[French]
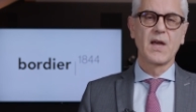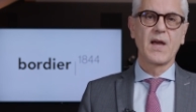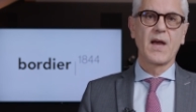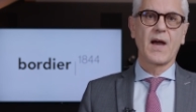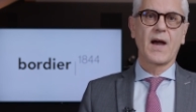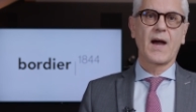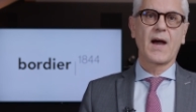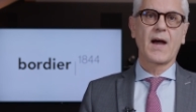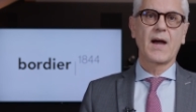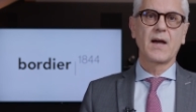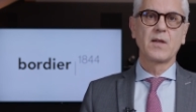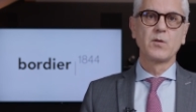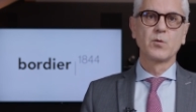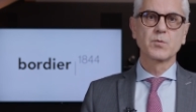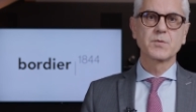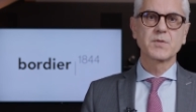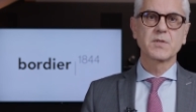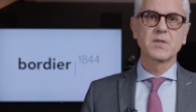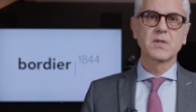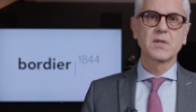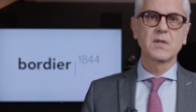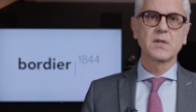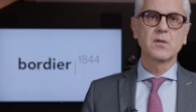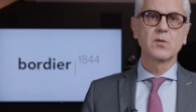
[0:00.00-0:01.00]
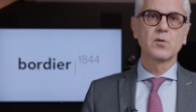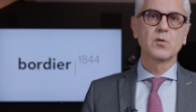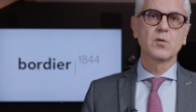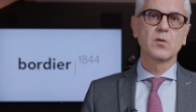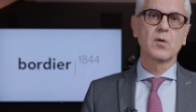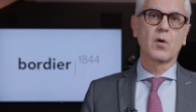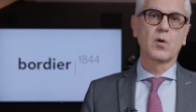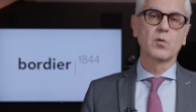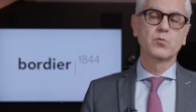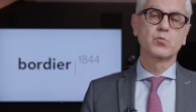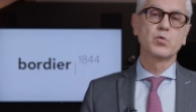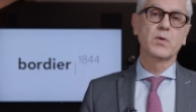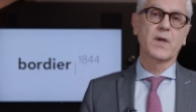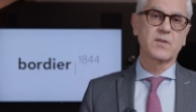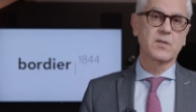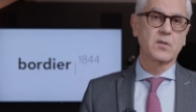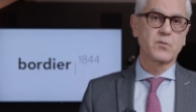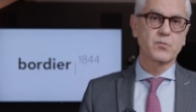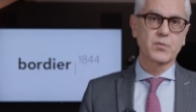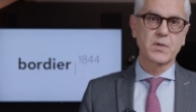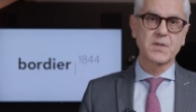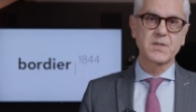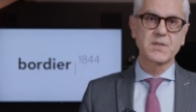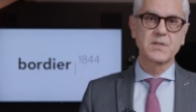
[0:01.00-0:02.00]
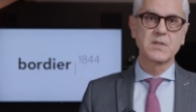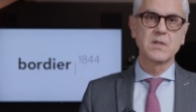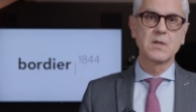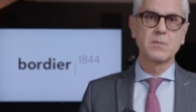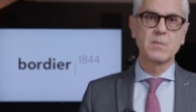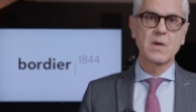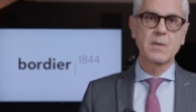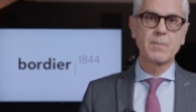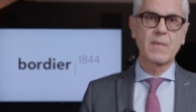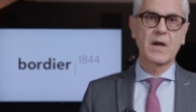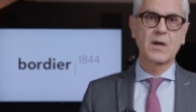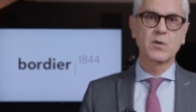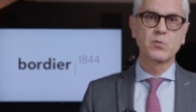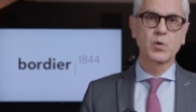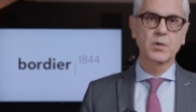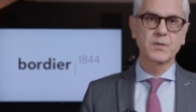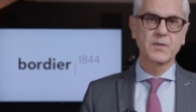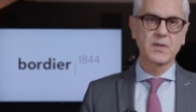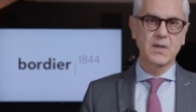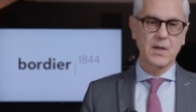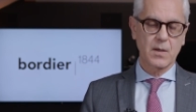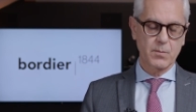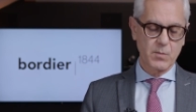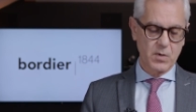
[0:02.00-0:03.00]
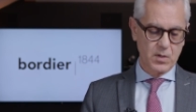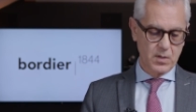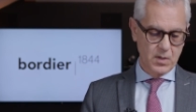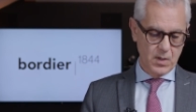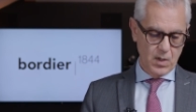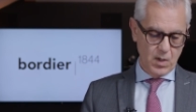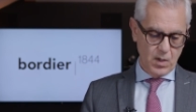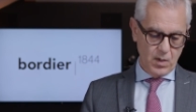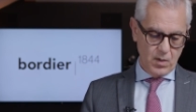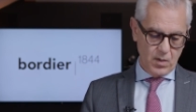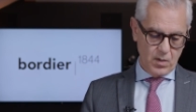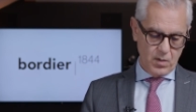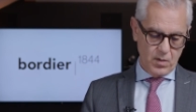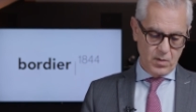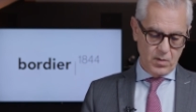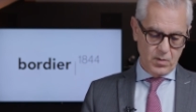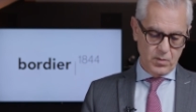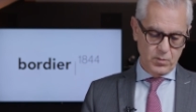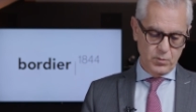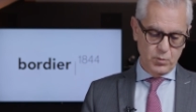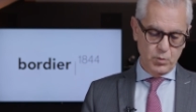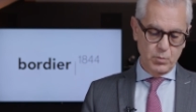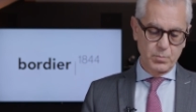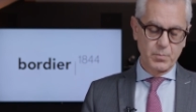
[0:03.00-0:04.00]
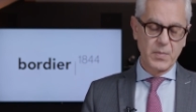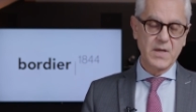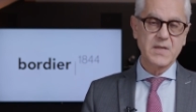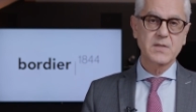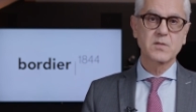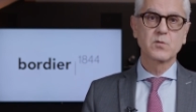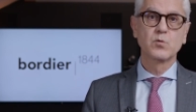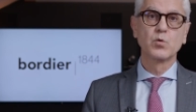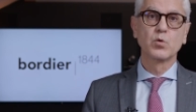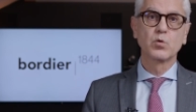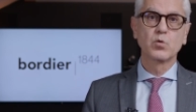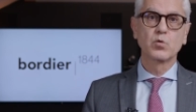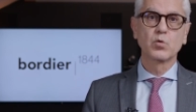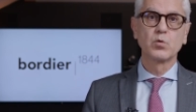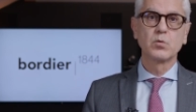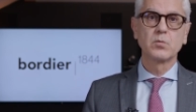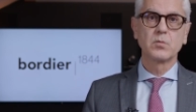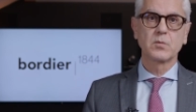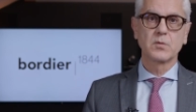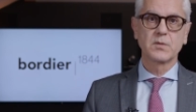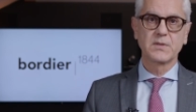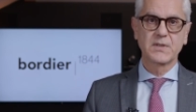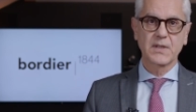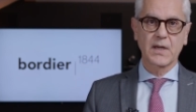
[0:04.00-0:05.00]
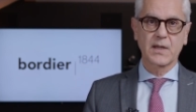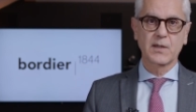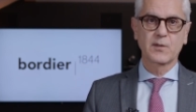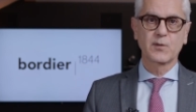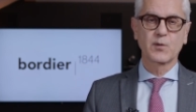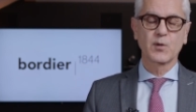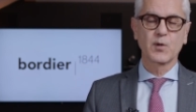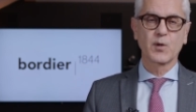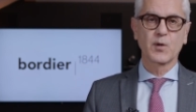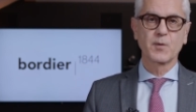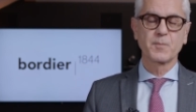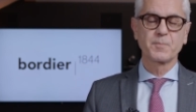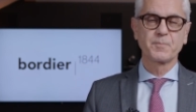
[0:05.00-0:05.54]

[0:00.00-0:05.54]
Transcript: à annoncer, euh, en tout cas cette fois-ci et même à court terme, euh, de baisse de taux directeur.